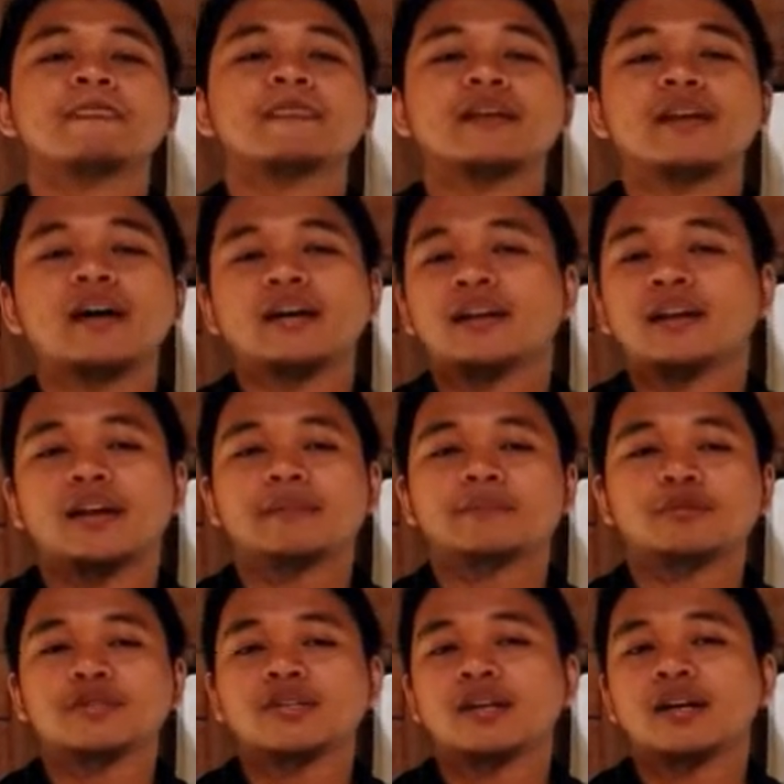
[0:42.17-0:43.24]
Tidak ada lain
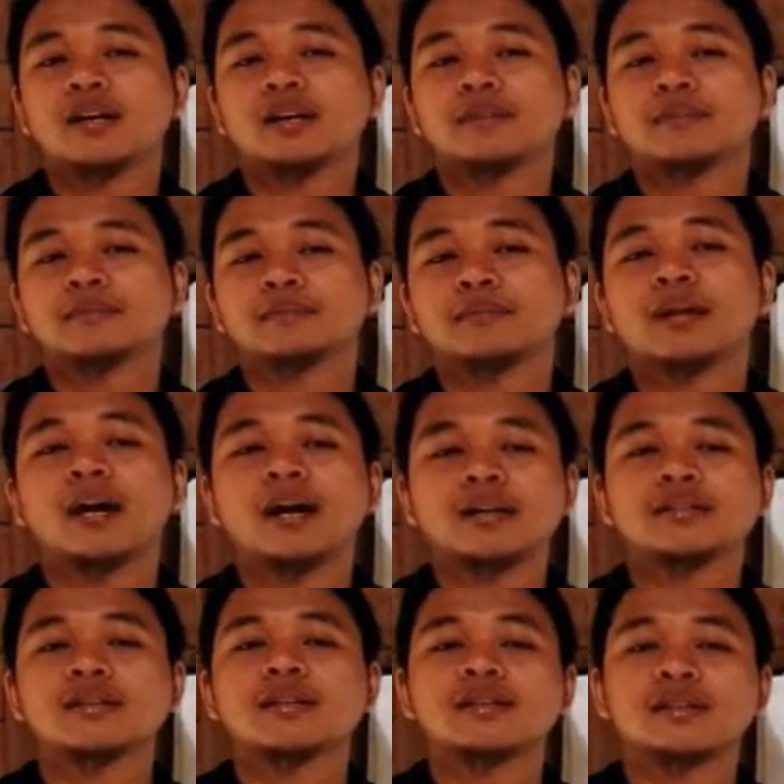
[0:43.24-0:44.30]
pujian yang berhak
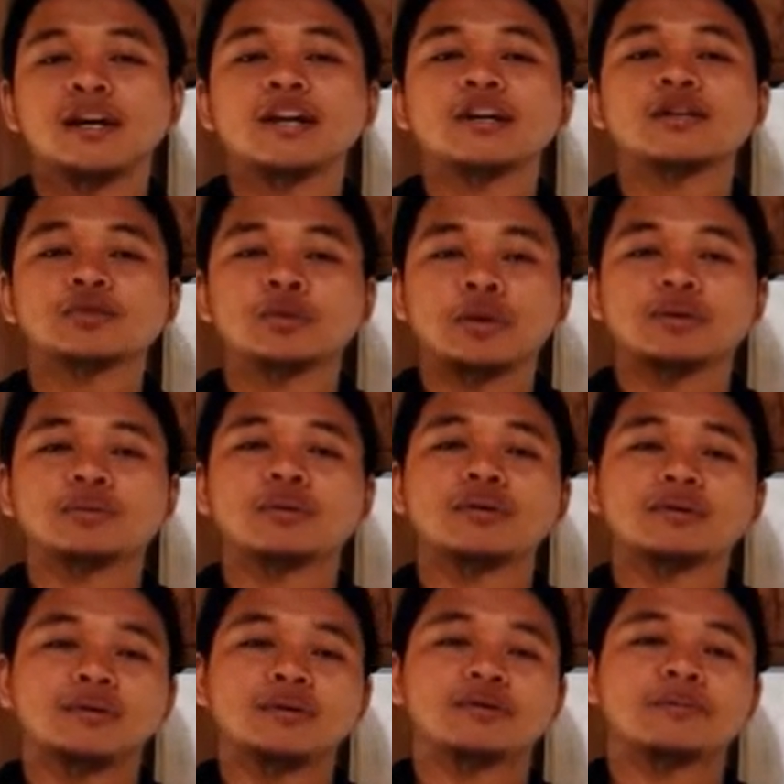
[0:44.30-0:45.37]
disandingkan Kecuali untuk
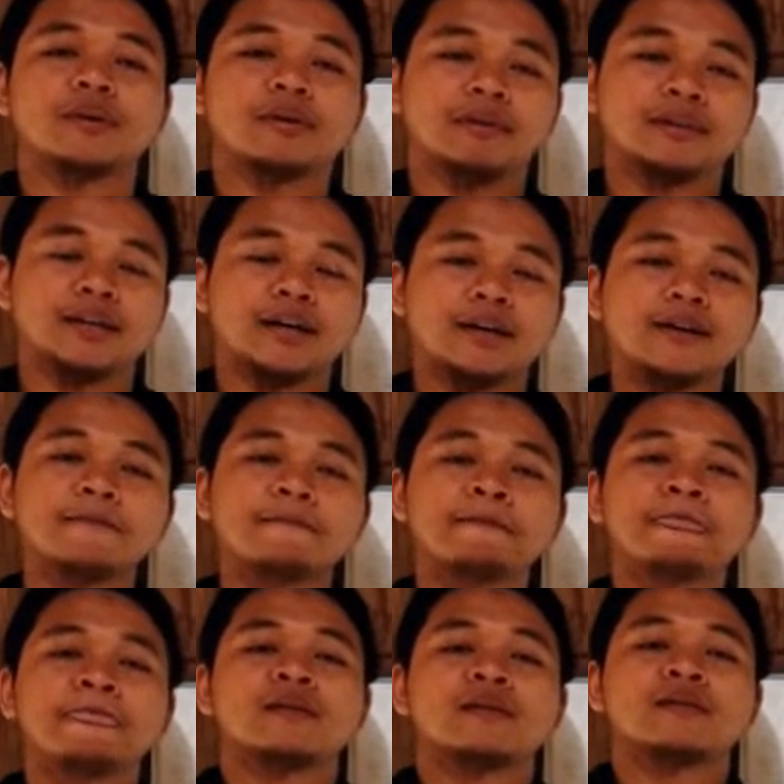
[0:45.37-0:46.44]
Allah subhanahu wa ta'ala
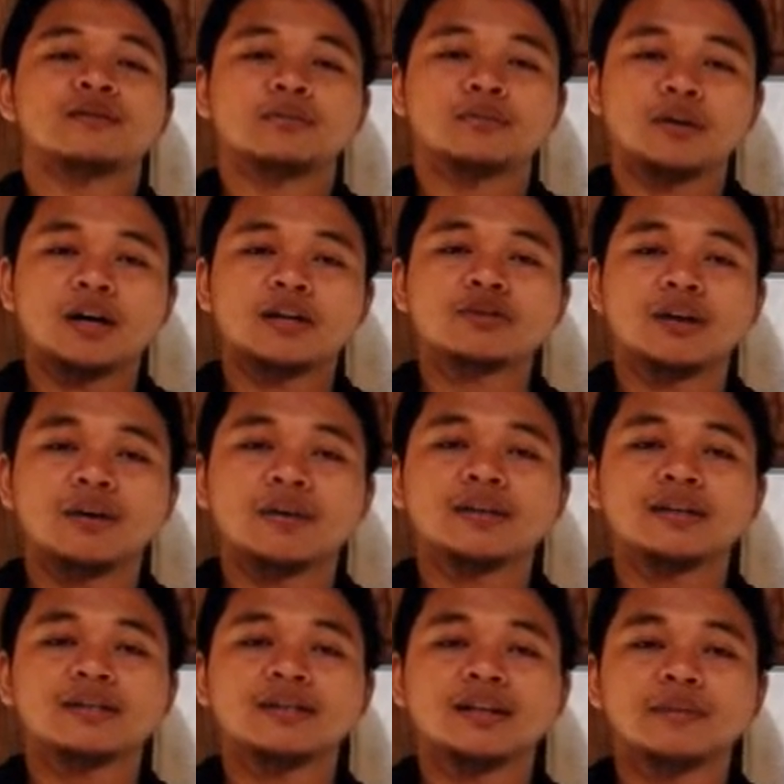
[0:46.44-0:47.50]
Semoga
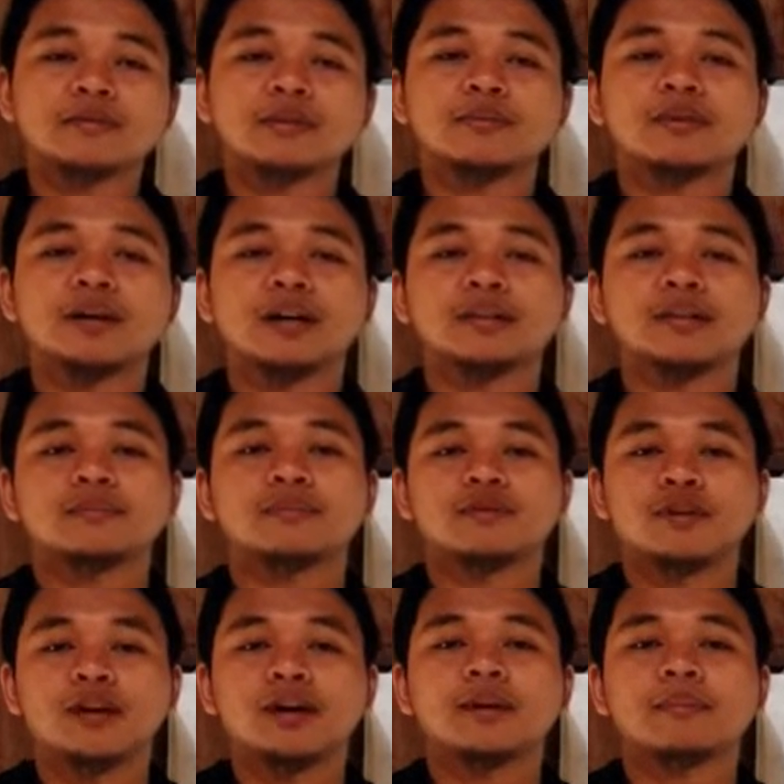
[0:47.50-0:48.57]
selawat dan salam semoga
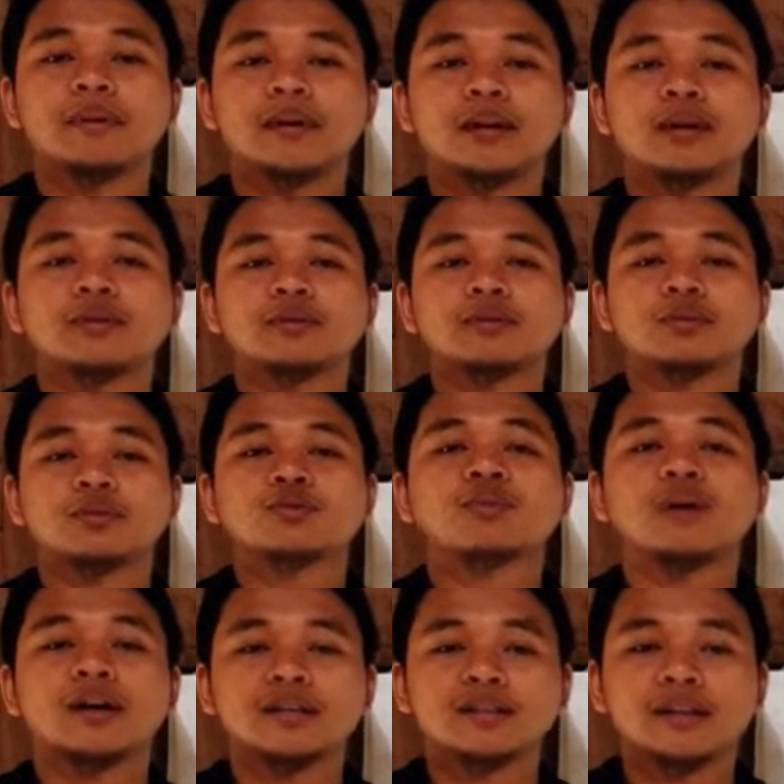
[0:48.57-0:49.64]
tercurah kepada
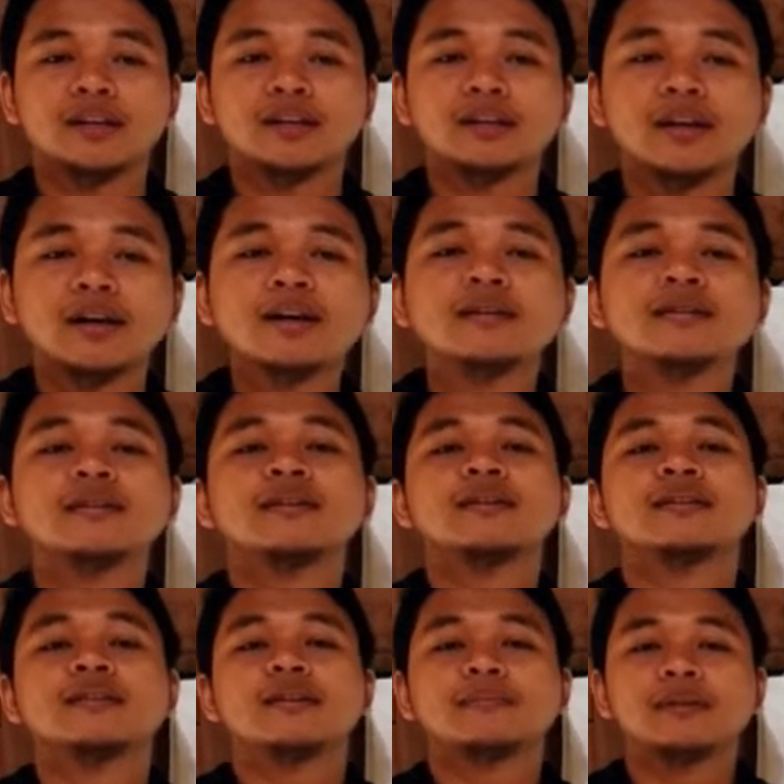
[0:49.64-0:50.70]
uswah kasana kita
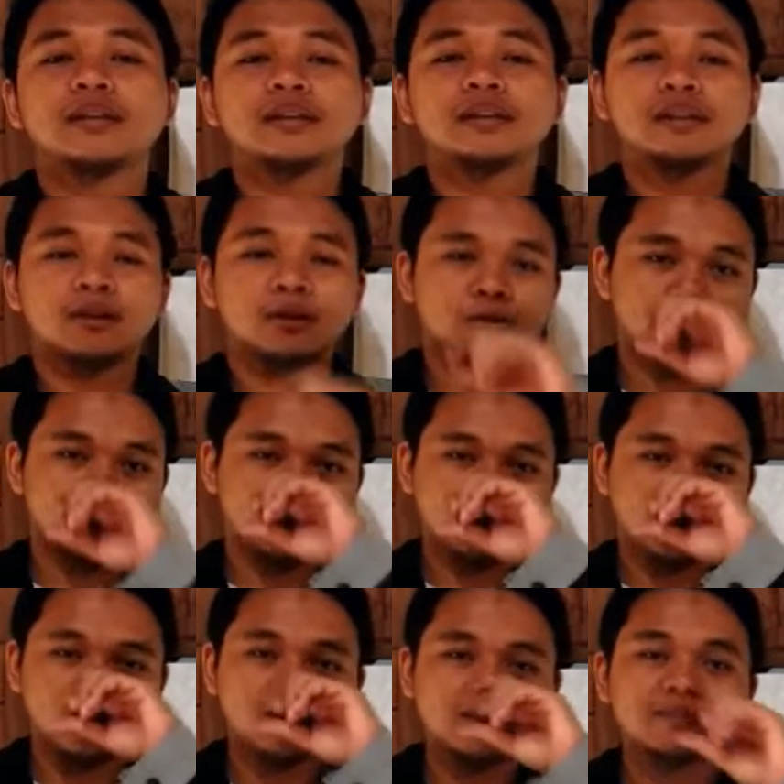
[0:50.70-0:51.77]
Nabi kita
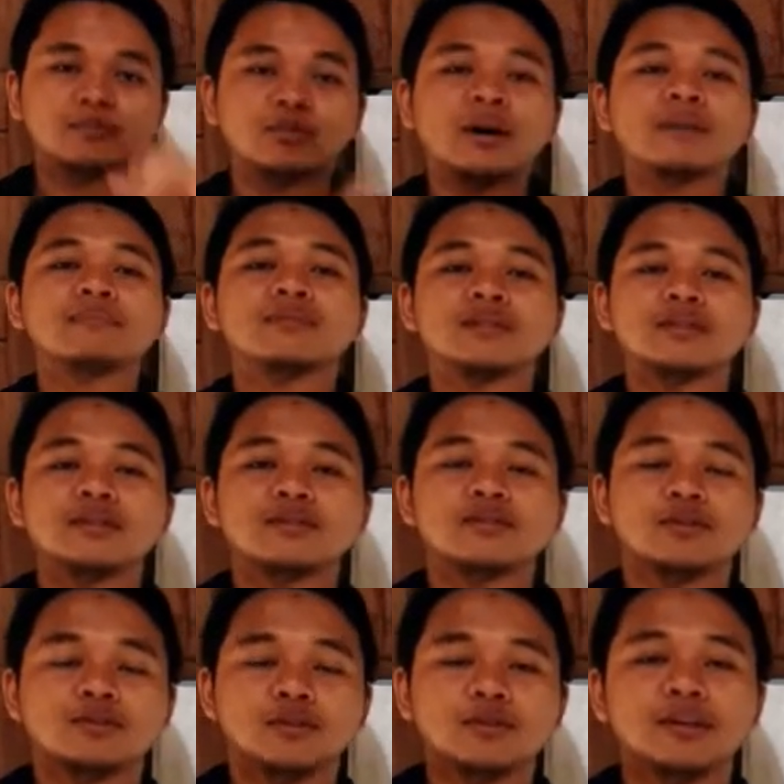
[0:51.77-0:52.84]
Rasulullah Muhammad
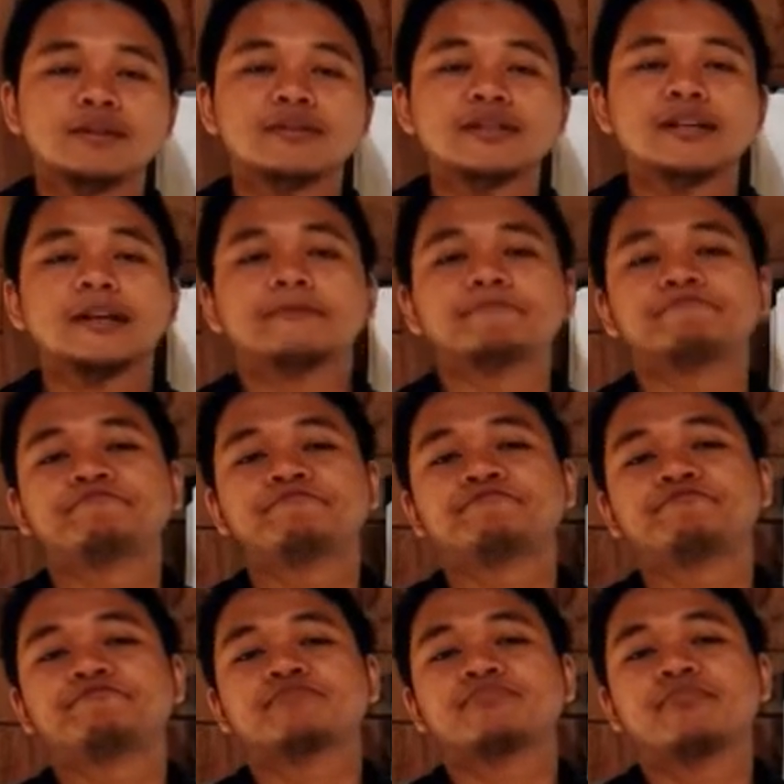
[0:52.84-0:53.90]
sallallahu alaihi wasallam
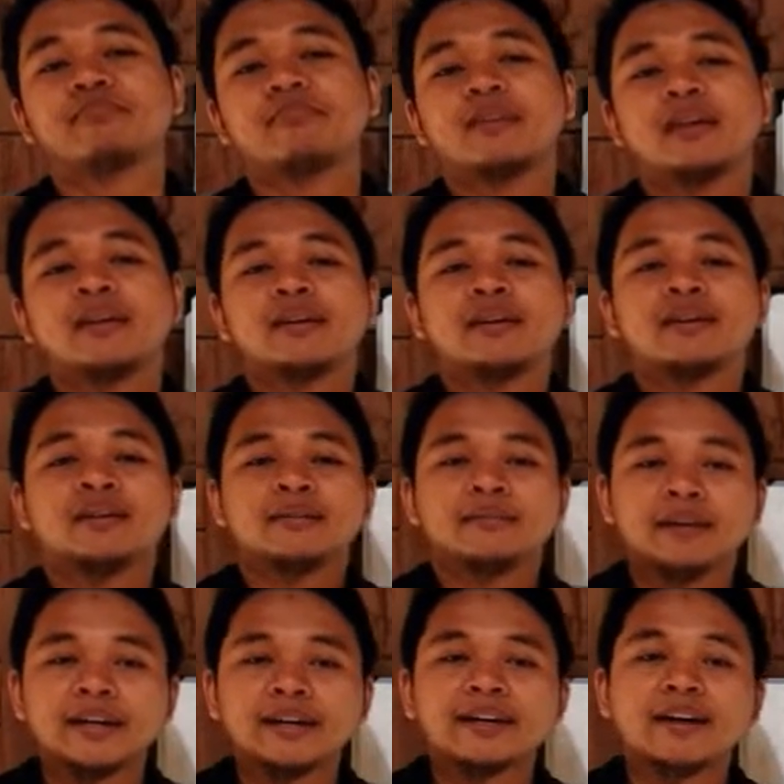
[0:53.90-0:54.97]

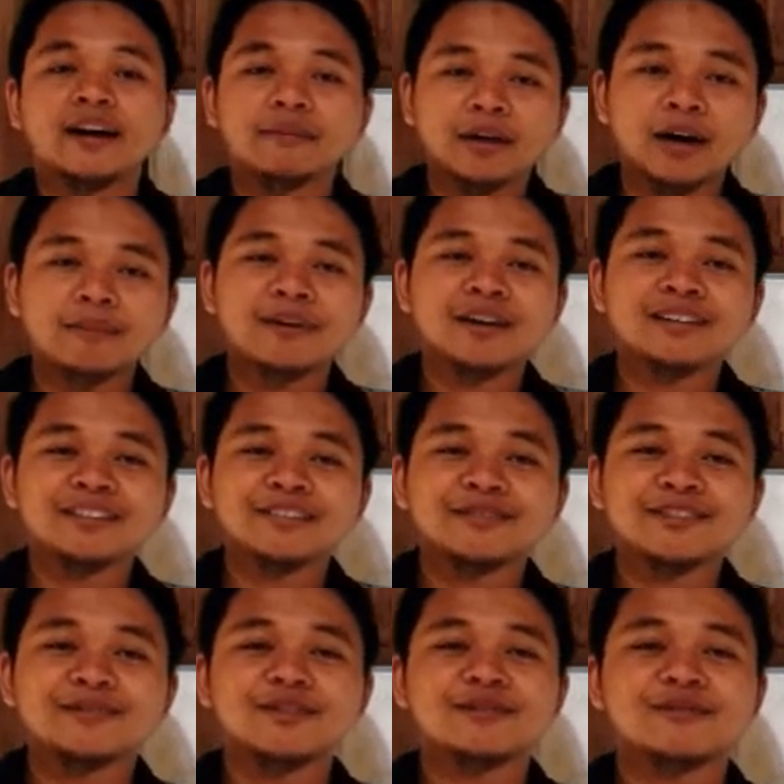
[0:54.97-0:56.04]
Baik, apa kabar
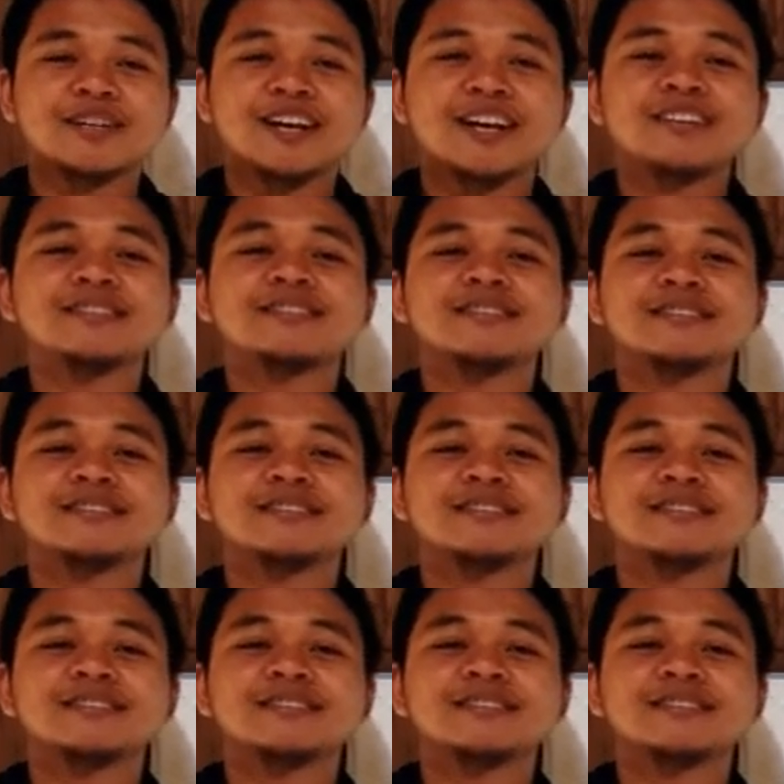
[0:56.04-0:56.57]
teman-teman semuanya?